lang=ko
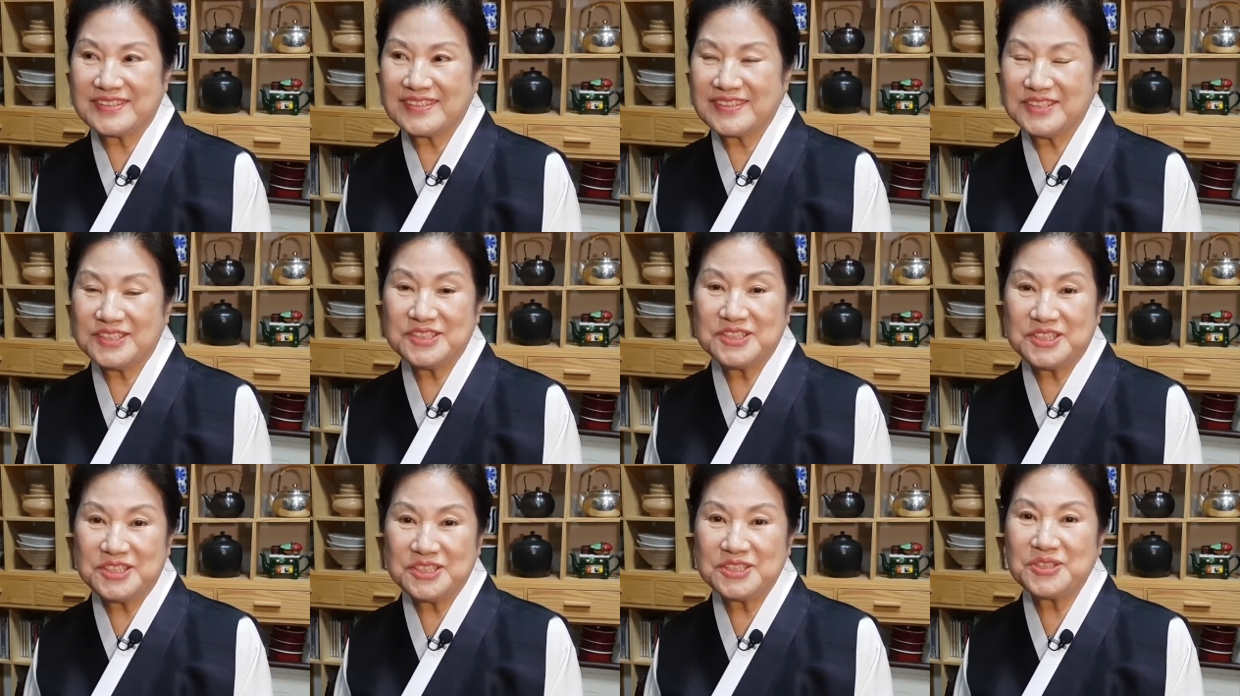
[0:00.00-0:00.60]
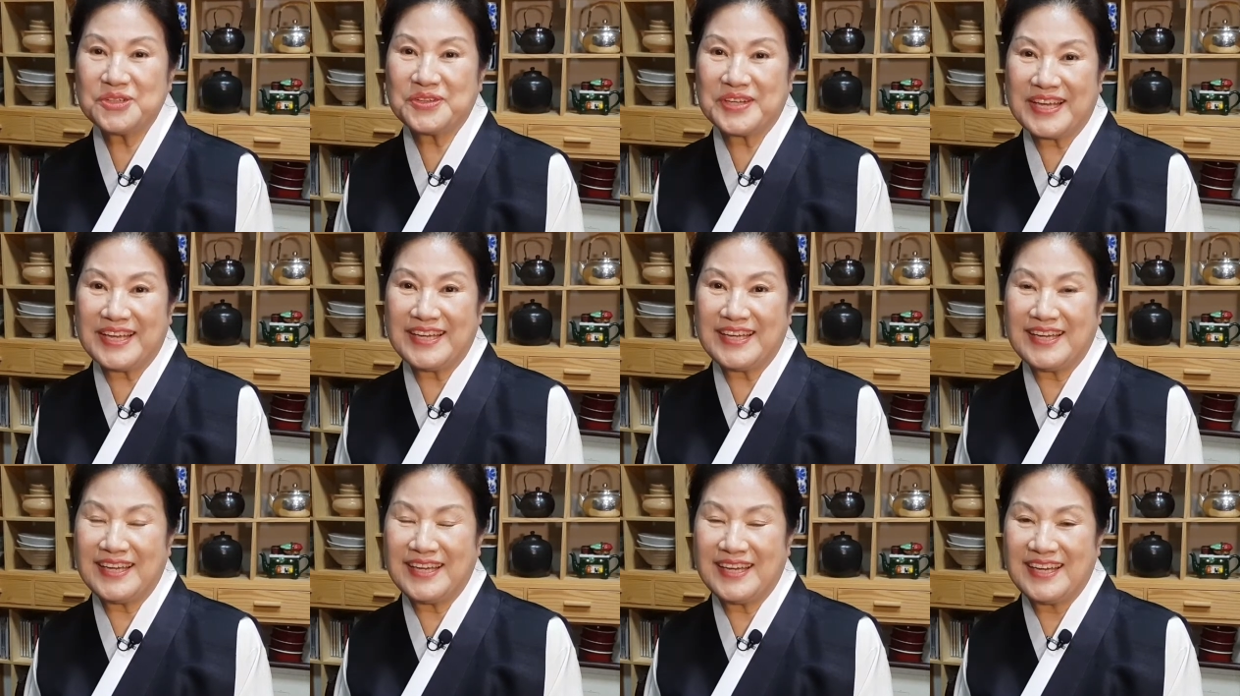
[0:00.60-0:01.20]
음, 그
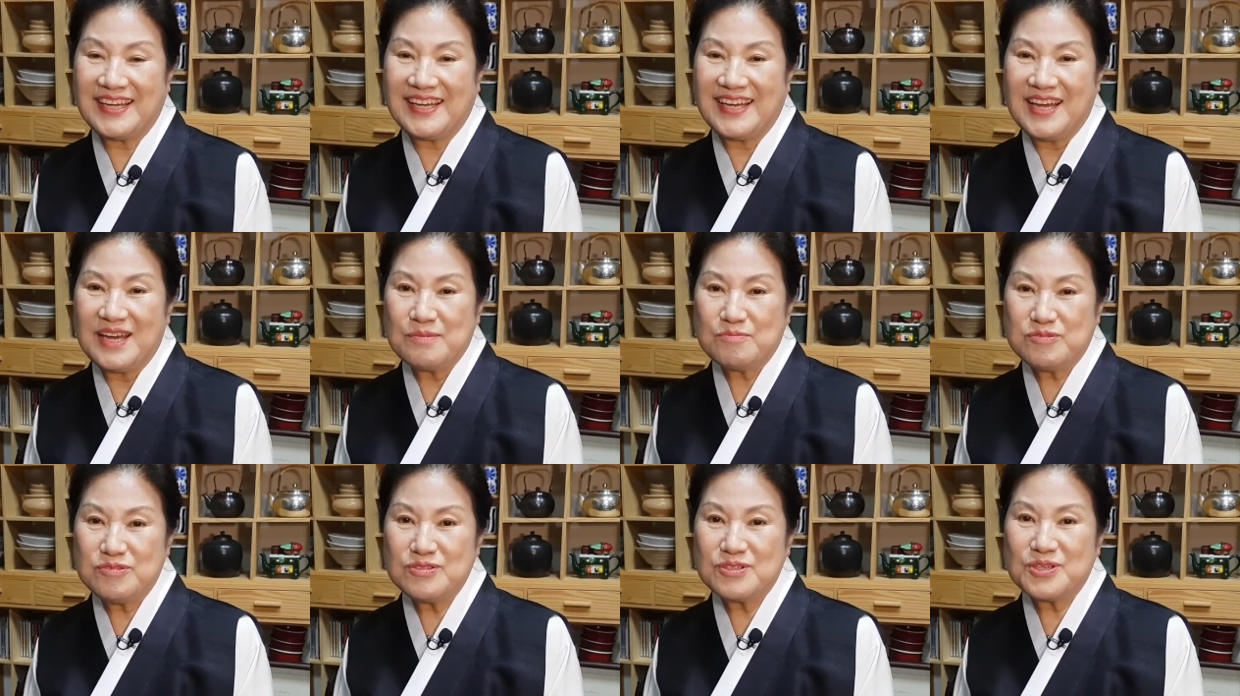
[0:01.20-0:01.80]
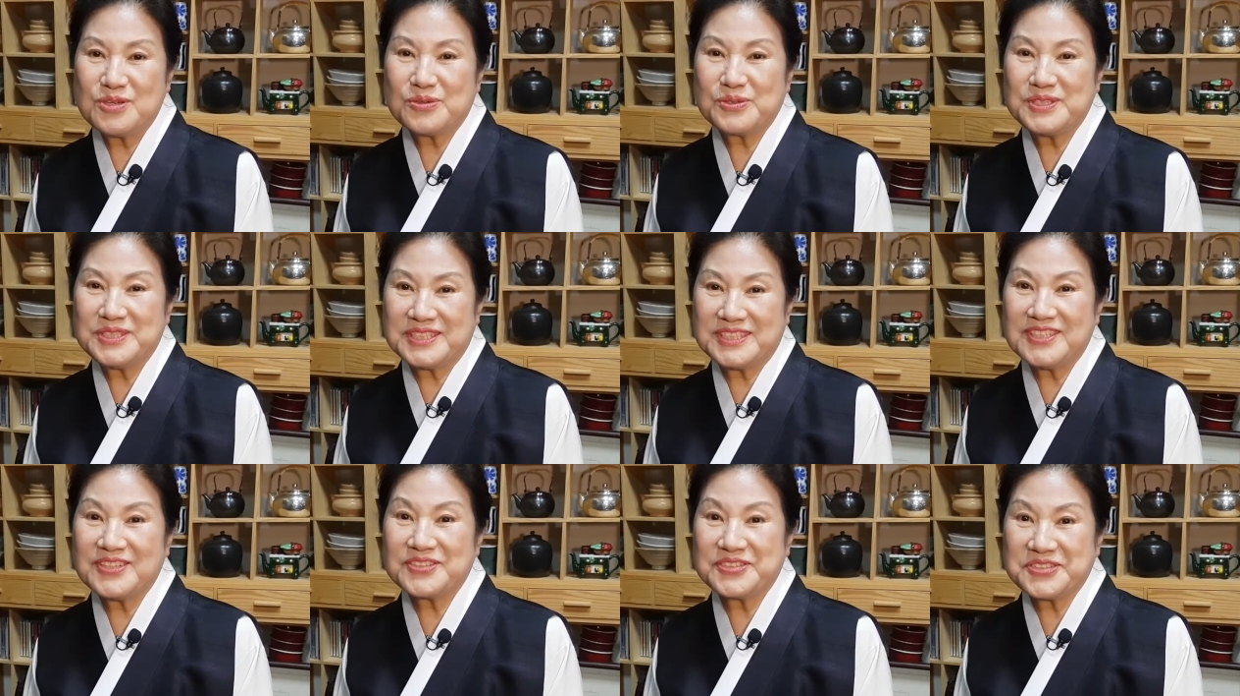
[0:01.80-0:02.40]
이전에, 음,
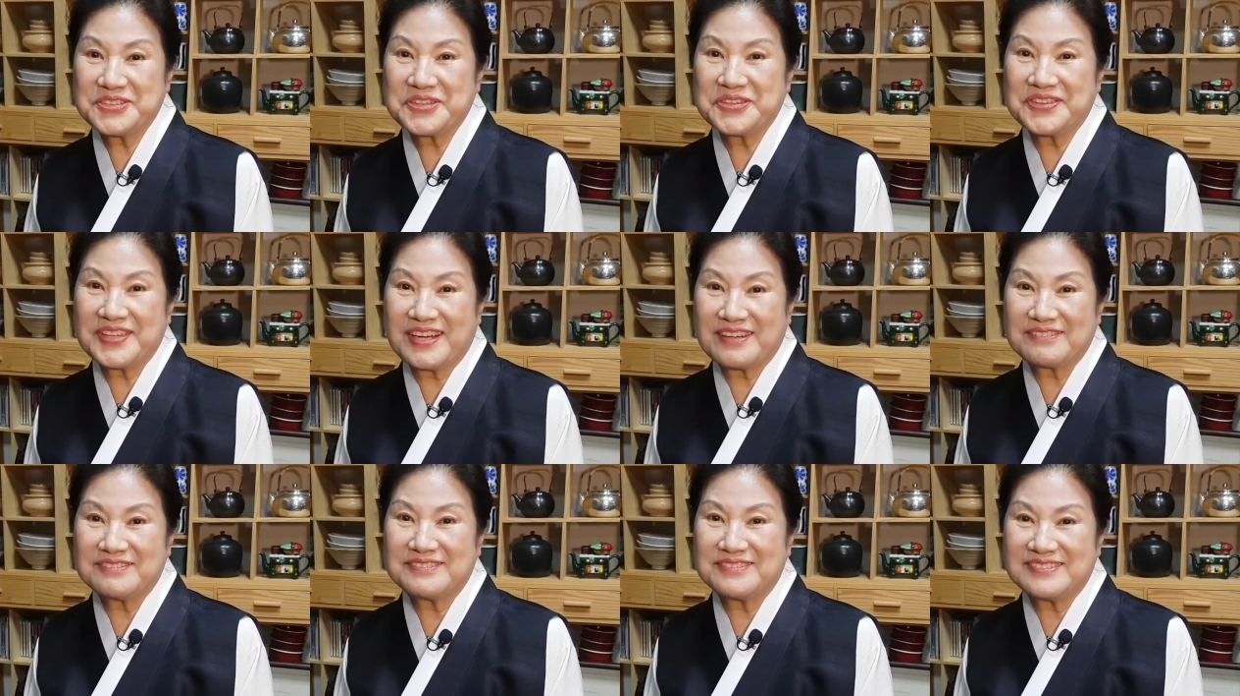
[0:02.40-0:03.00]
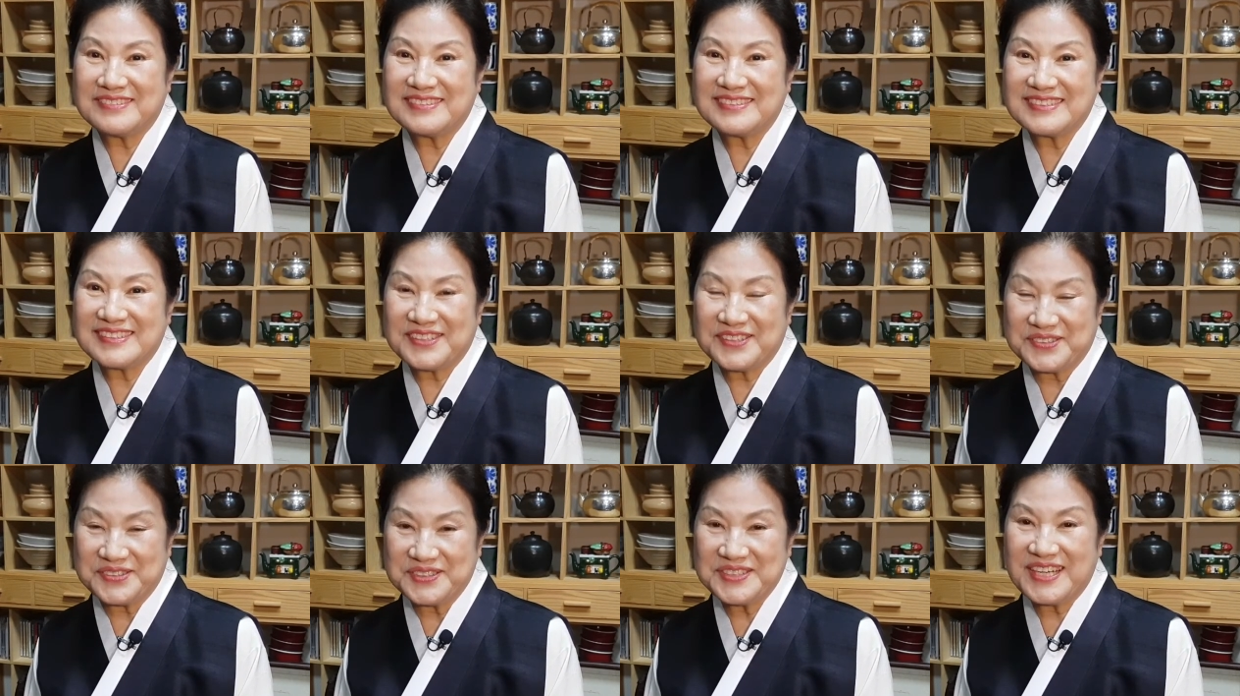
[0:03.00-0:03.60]
불교식이었었다고
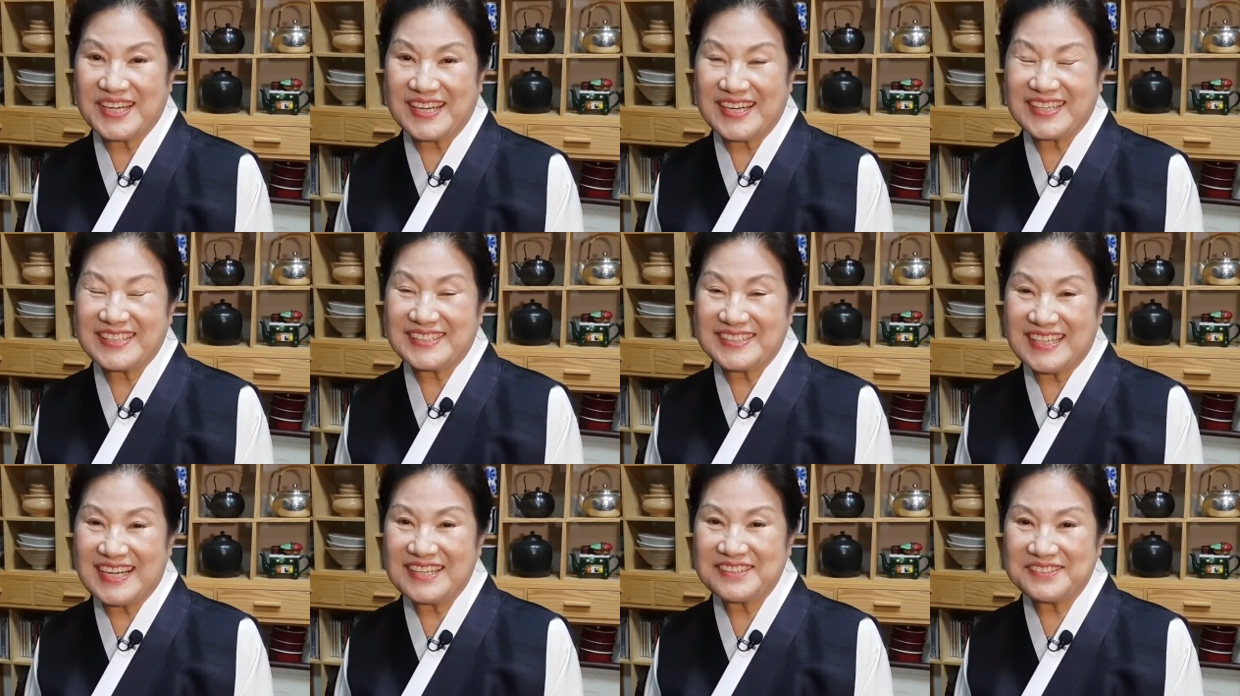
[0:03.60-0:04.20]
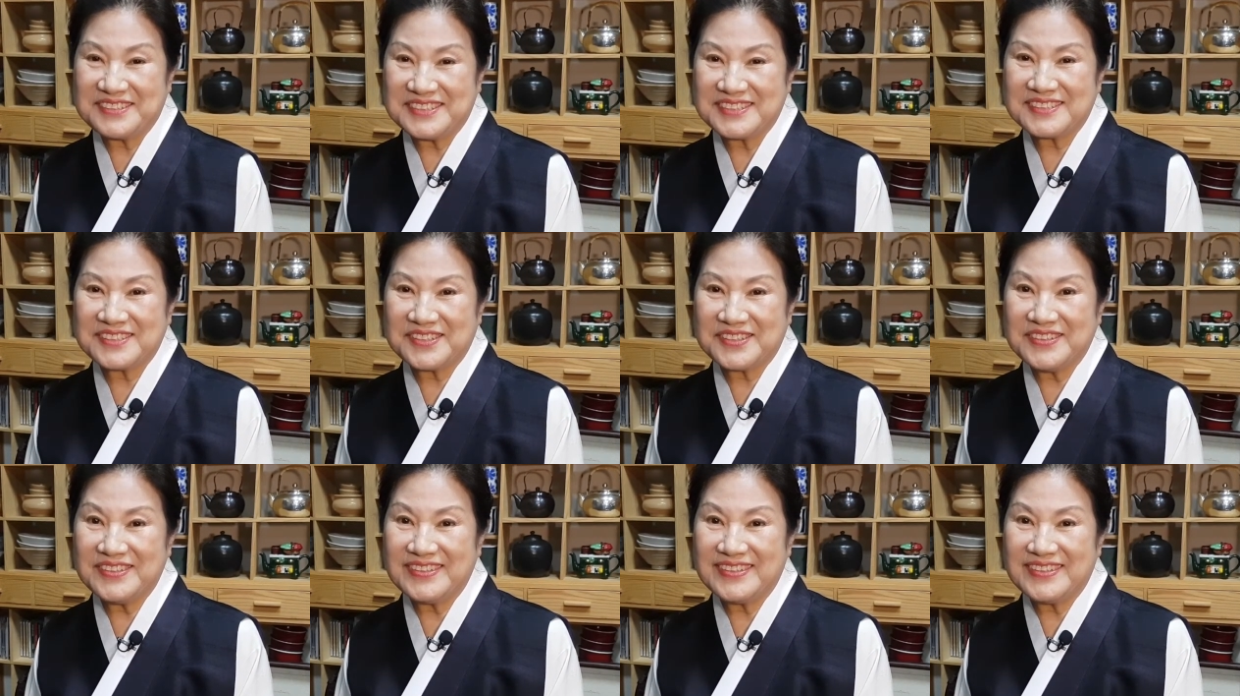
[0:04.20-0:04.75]
저는 생각을 하고 있어요.